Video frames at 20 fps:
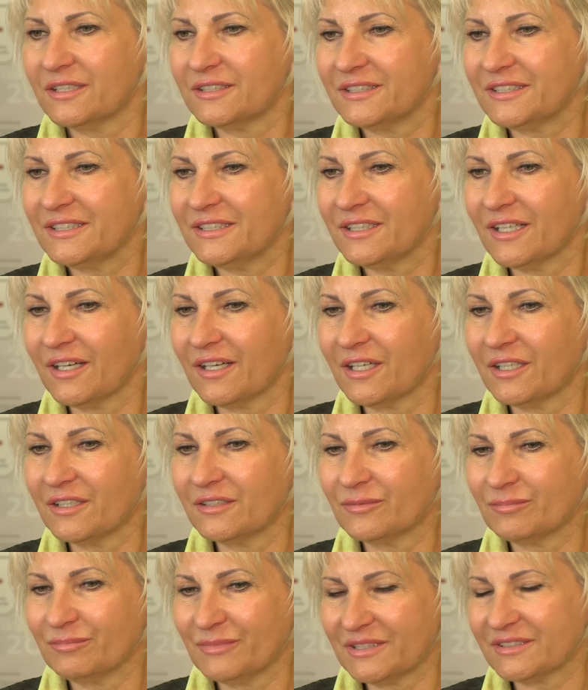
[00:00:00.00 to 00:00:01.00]
die
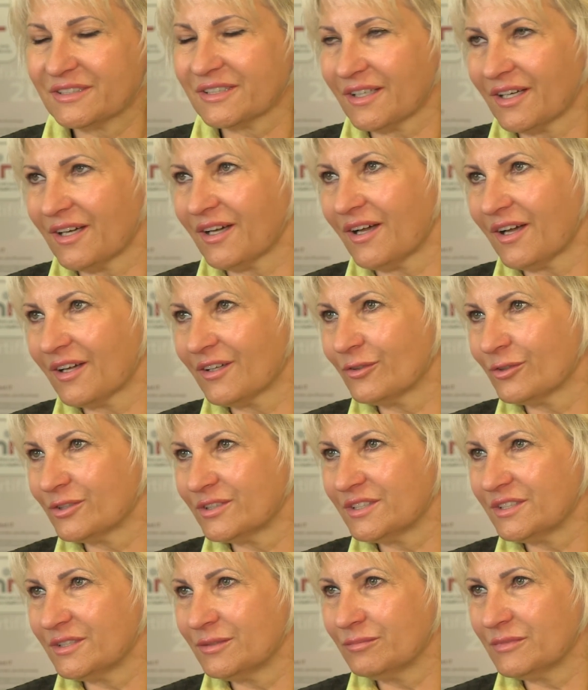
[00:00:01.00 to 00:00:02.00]
einen mittragen
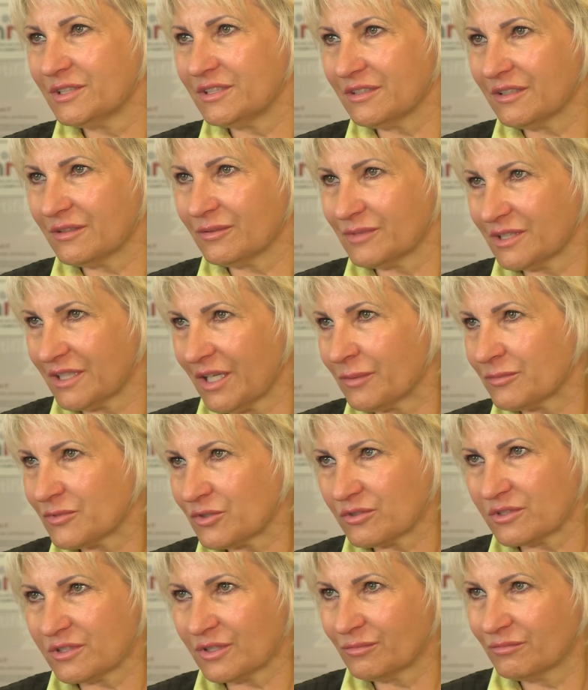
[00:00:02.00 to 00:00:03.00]
und die mit, mit einem
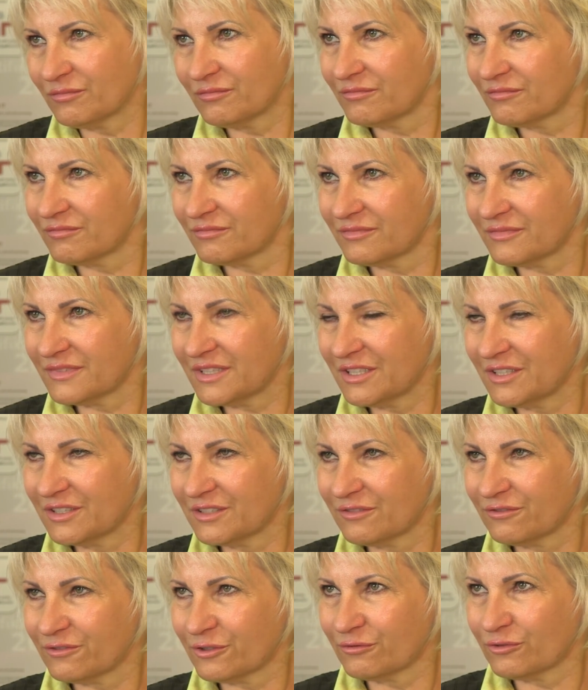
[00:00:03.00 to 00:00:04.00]
zusammen
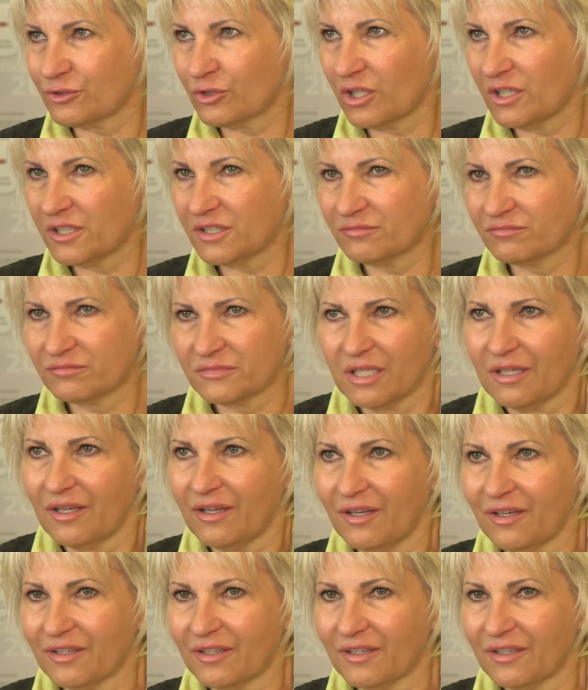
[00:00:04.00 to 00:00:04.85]
Dinge verwirklichen,